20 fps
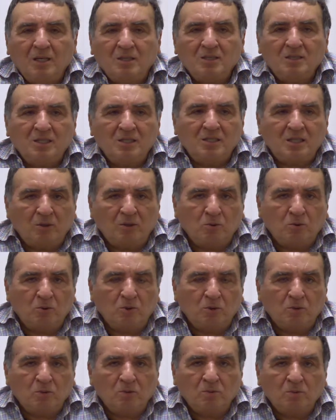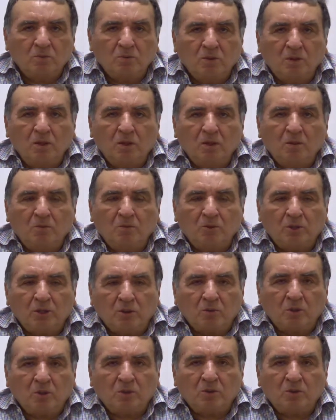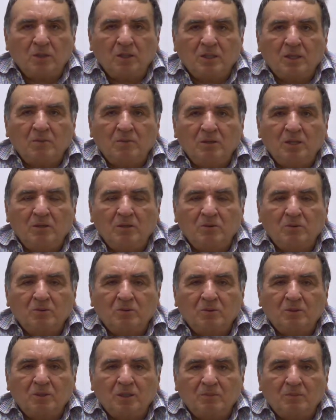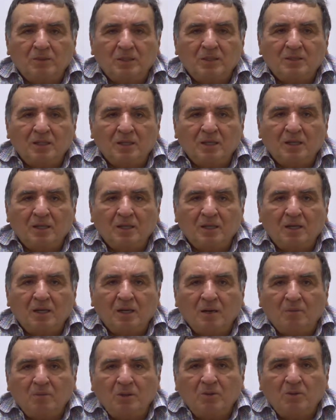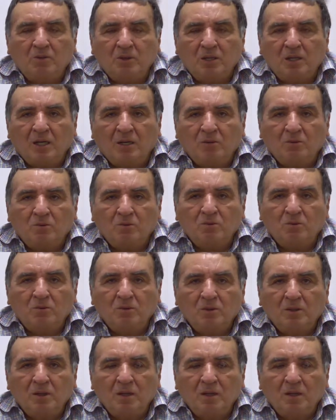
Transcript: Se instituyó por acuerdo del Cabildo La Presea Amigo de Cancún,